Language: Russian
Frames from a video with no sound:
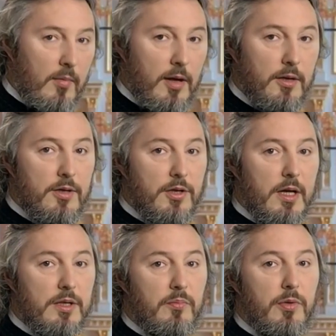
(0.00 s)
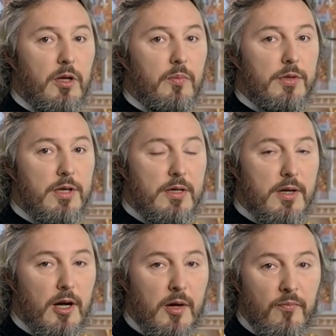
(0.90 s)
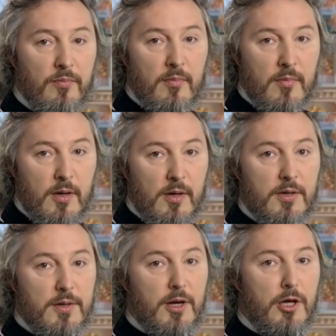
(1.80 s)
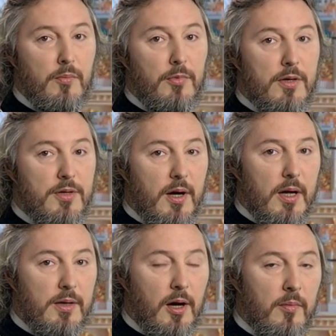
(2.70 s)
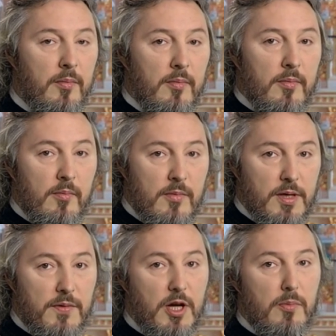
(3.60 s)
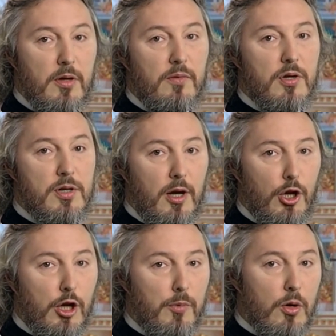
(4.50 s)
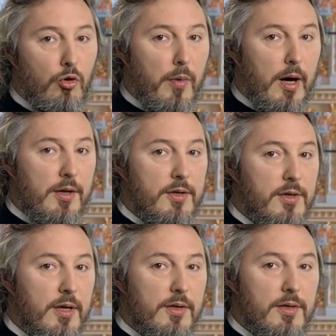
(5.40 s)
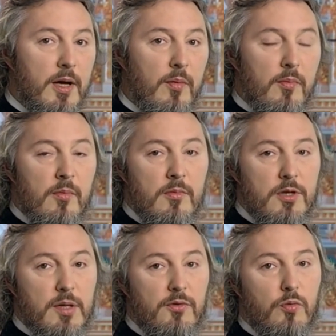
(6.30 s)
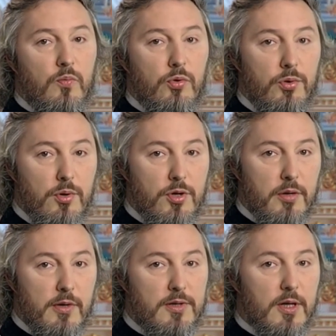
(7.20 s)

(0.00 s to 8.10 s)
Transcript: Этот дядя был бдительным и искренним надзирателем за всеми движениями ума и сердца всего будущего